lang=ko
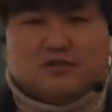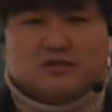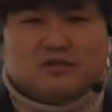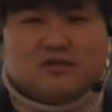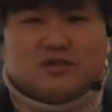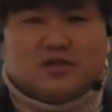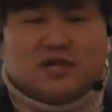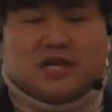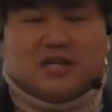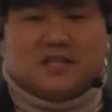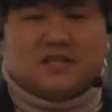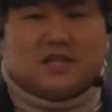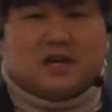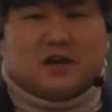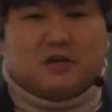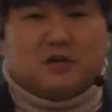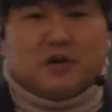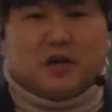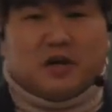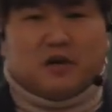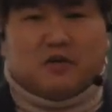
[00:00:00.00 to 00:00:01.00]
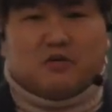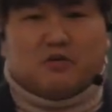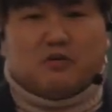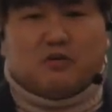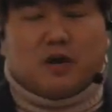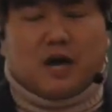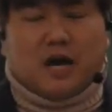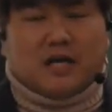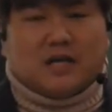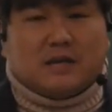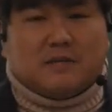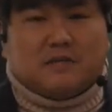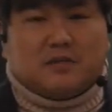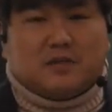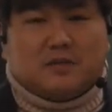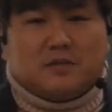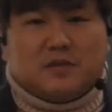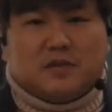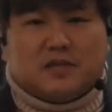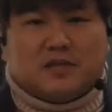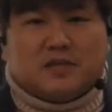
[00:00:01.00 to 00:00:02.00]
찰스 다윈하고 아담
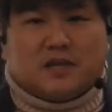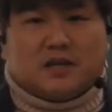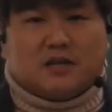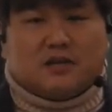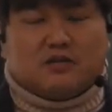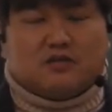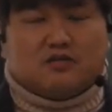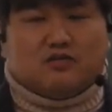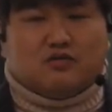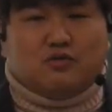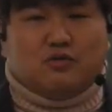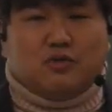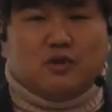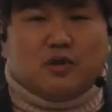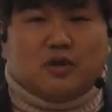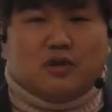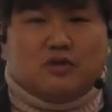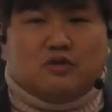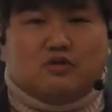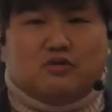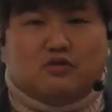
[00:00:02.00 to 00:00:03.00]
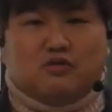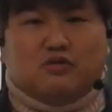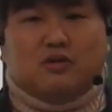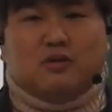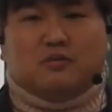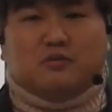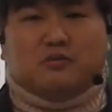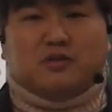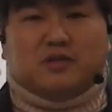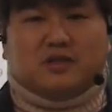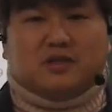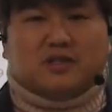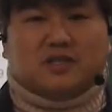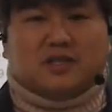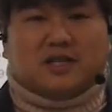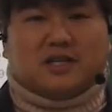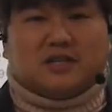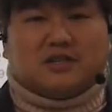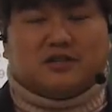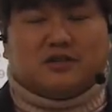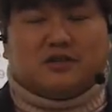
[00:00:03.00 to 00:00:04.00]
스미스라는 중요한 두 인물이
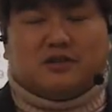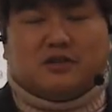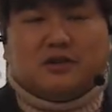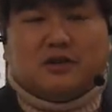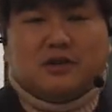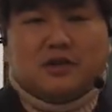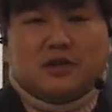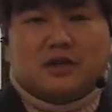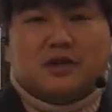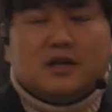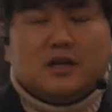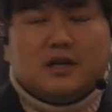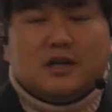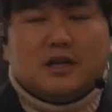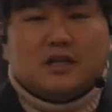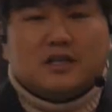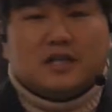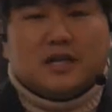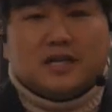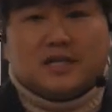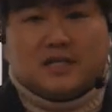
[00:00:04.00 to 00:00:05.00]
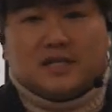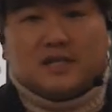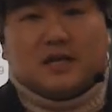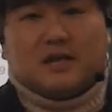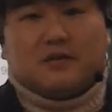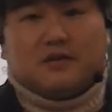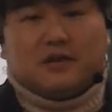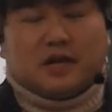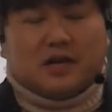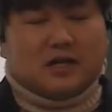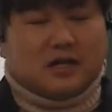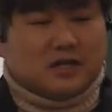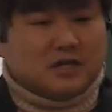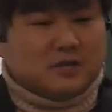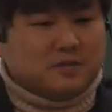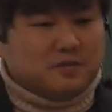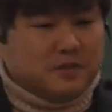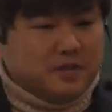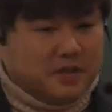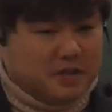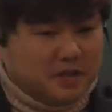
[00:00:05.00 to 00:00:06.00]
등장하죠. 찰스 다윈은
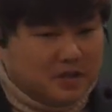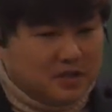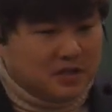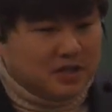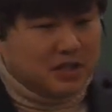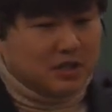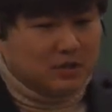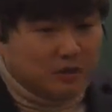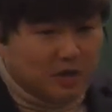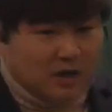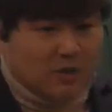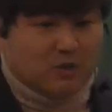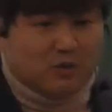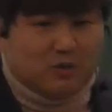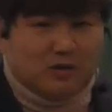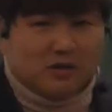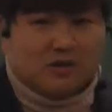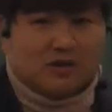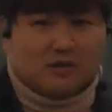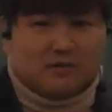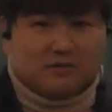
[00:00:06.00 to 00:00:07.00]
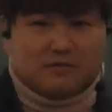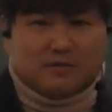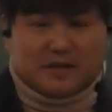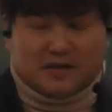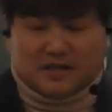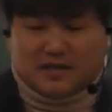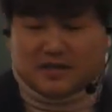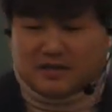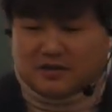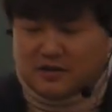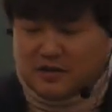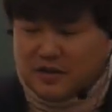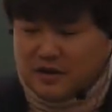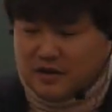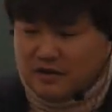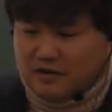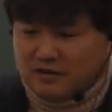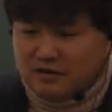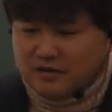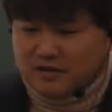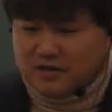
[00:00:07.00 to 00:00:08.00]
알다시피 진화론을 만든
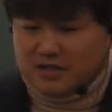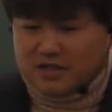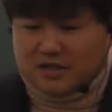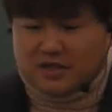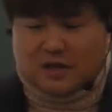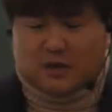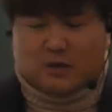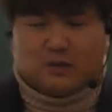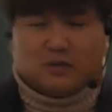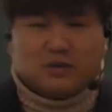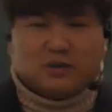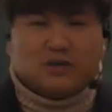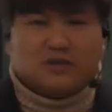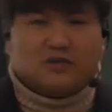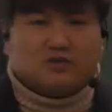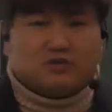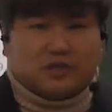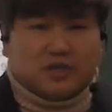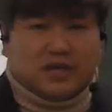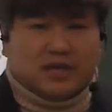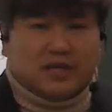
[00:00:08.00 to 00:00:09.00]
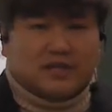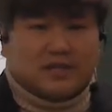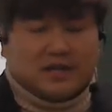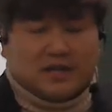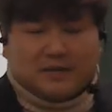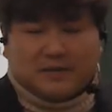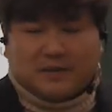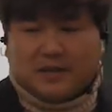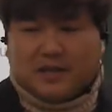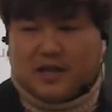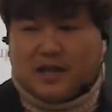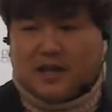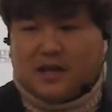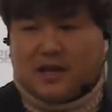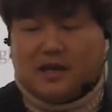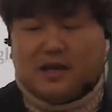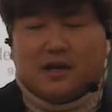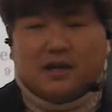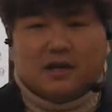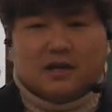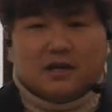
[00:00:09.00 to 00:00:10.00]
거예요. 진화론을 주장한 사람인데
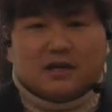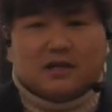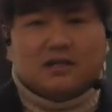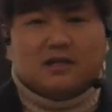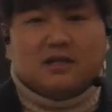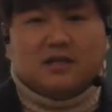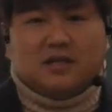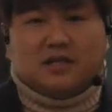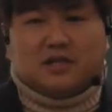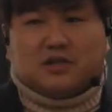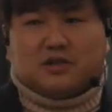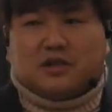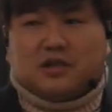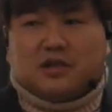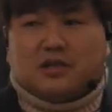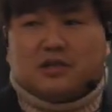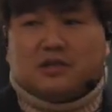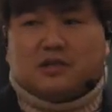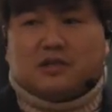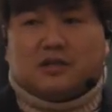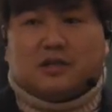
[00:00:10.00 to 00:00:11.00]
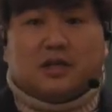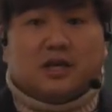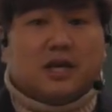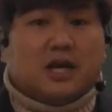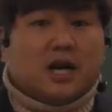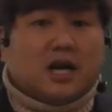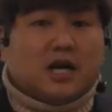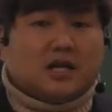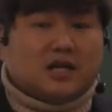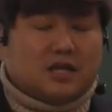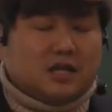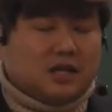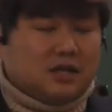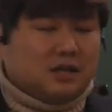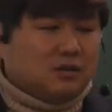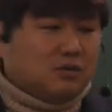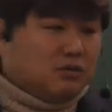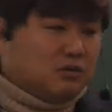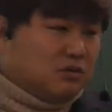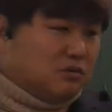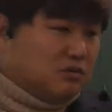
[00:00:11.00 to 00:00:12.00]
그 이전에는 인간이
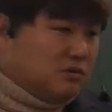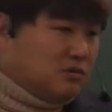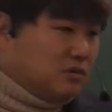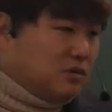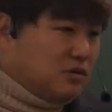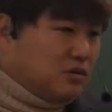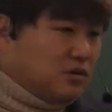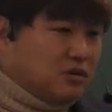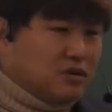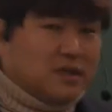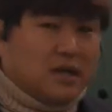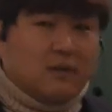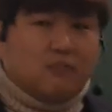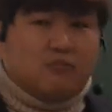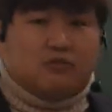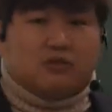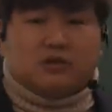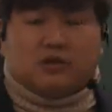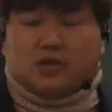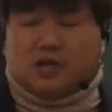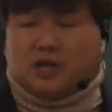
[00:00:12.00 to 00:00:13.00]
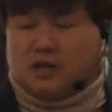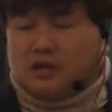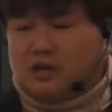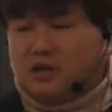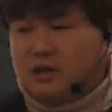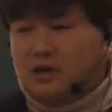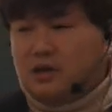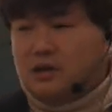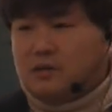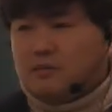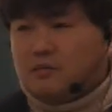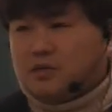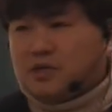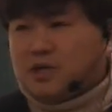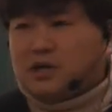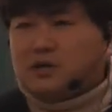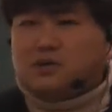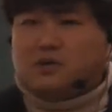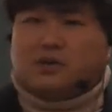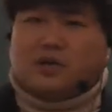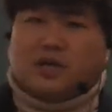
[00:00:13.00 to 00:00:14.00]
혹은 어떤 사물들이
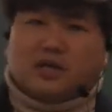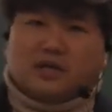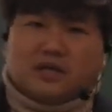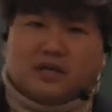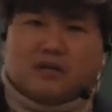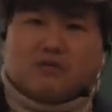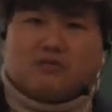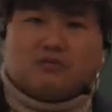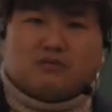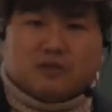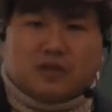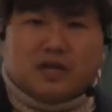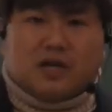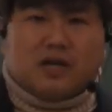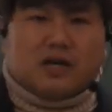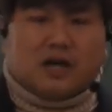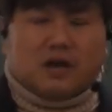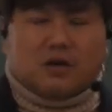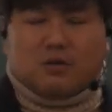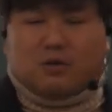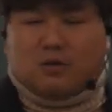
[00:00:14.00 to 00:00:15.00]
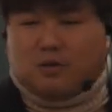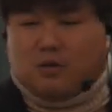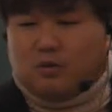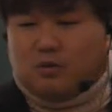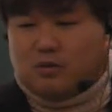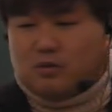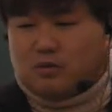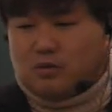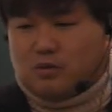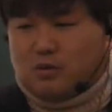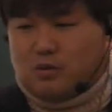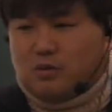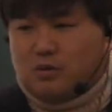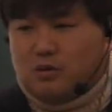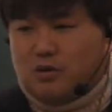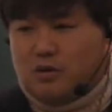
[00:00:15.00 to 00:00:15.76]
창조됐다고도 생각했고 또